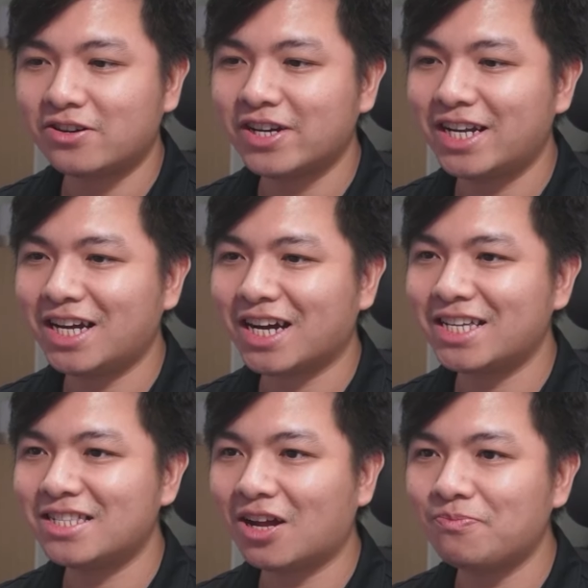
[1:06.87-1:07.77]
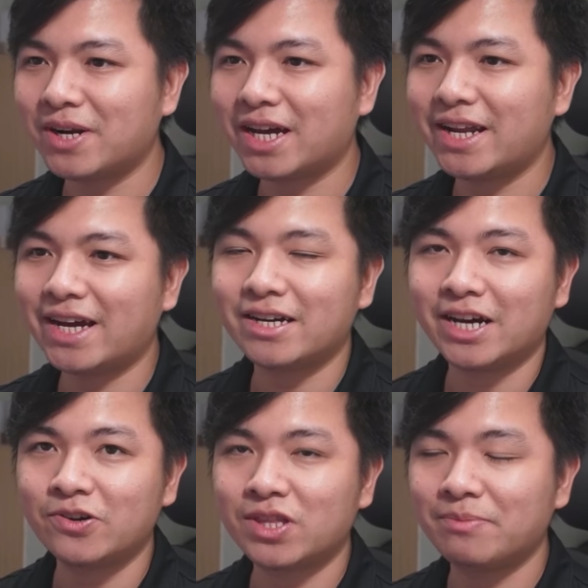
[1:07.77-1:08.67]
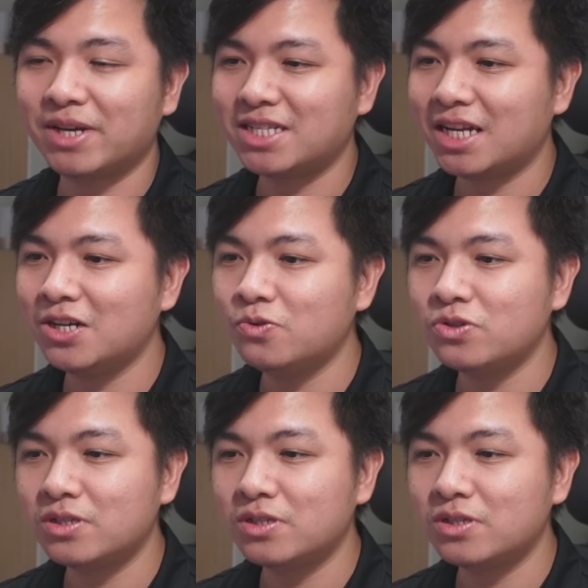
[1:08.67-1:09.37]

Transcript: có nghĩa là cái stock này đang ở đâu thì mình sẽ lưu